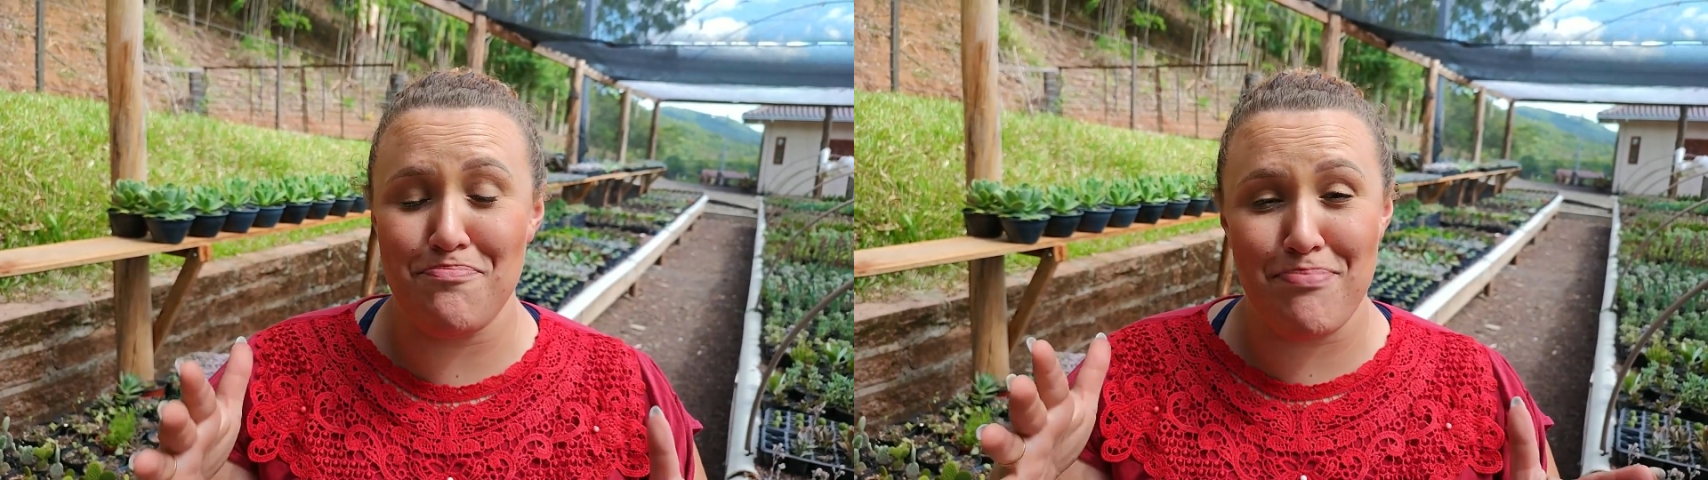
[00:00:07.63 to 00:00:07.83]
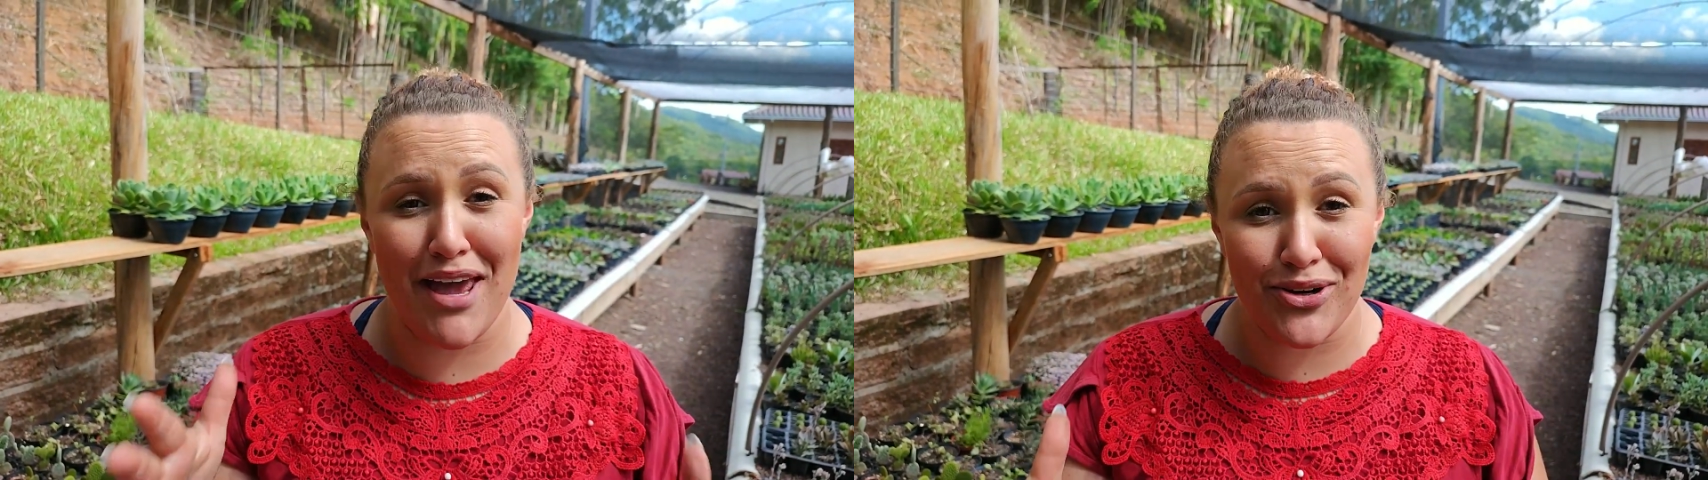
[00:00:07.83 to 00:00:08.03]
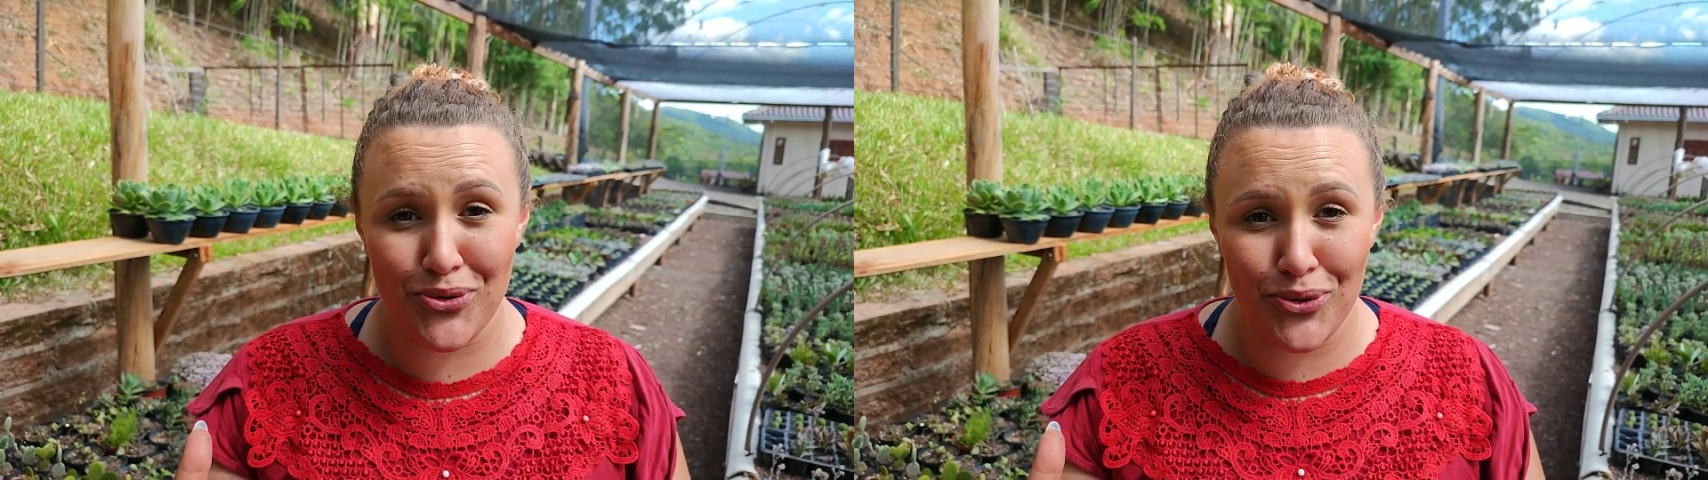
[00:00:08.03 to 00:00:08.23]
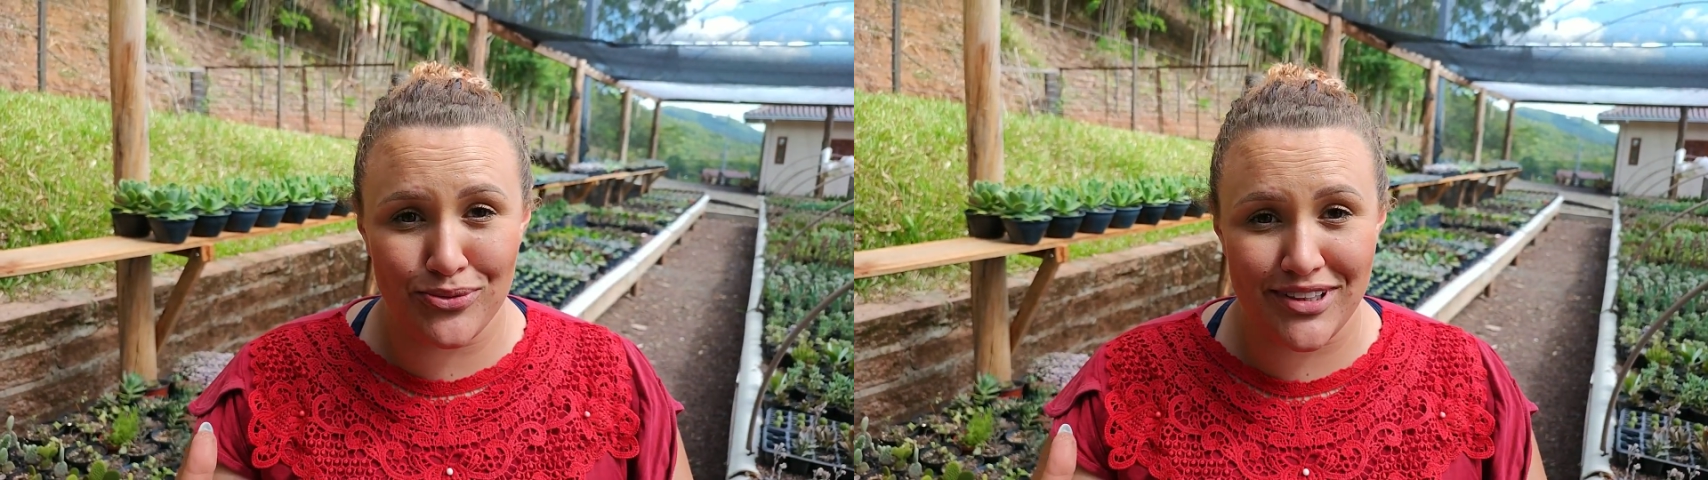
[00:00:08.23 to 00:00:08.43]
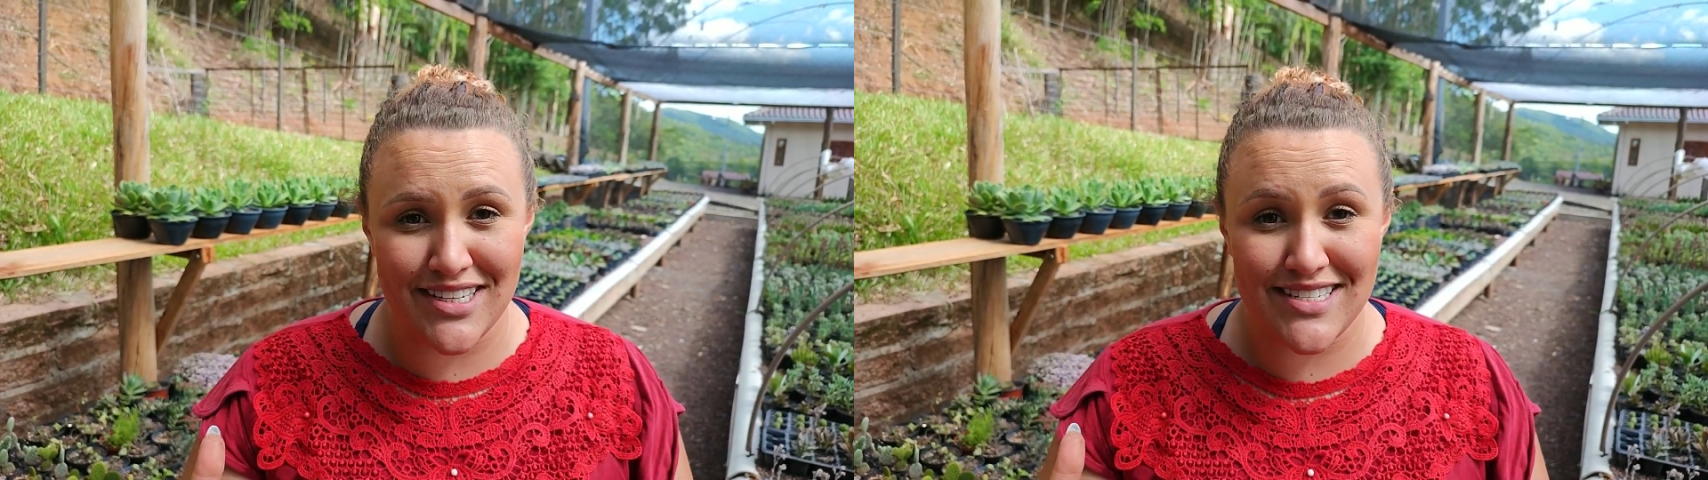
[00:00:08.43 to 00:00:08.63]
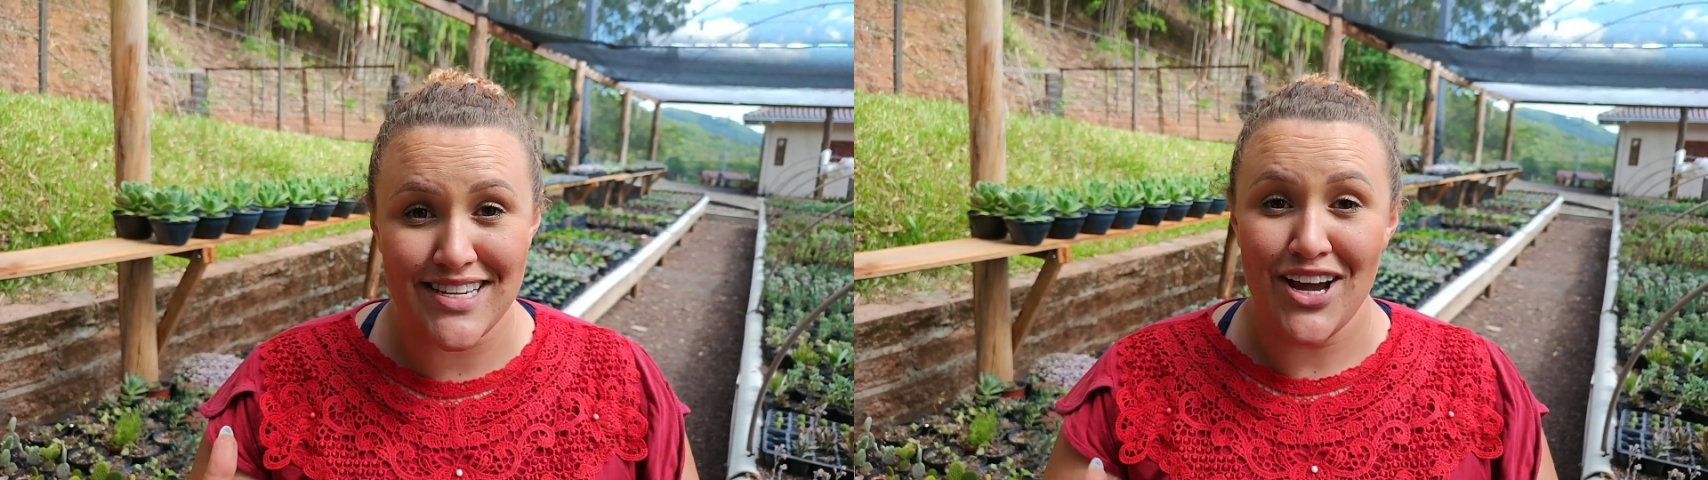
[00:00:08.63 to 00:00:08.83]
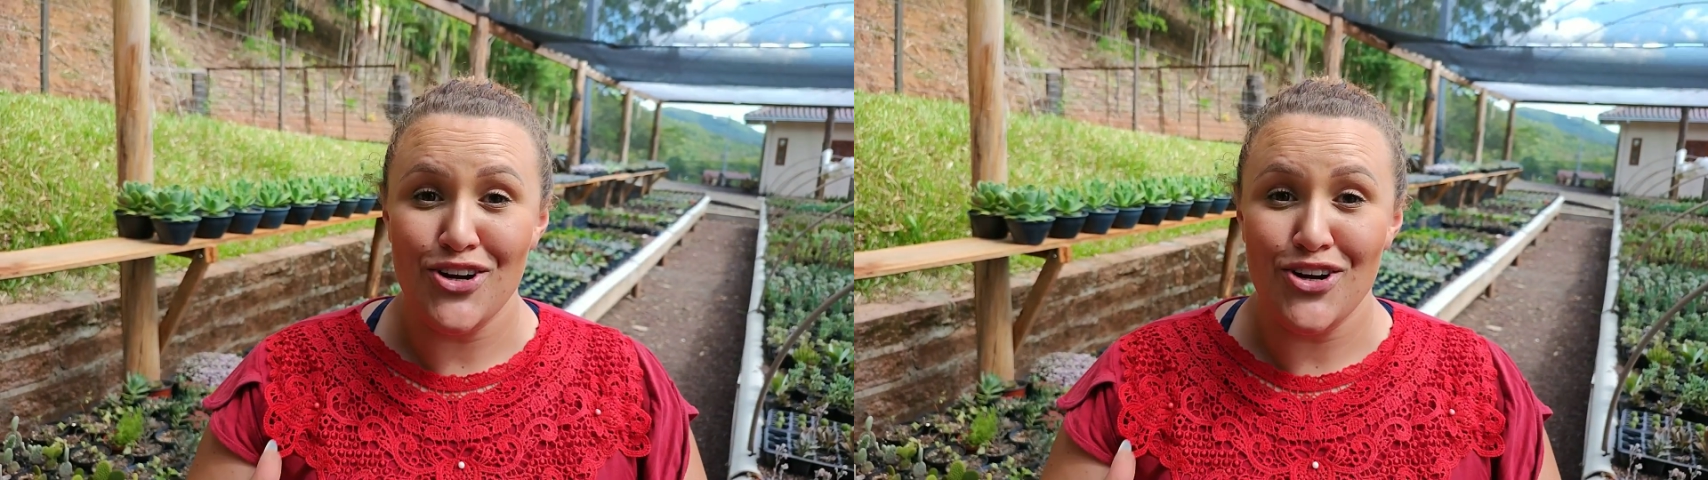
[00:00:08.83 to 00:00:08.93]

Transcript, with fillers: perguntas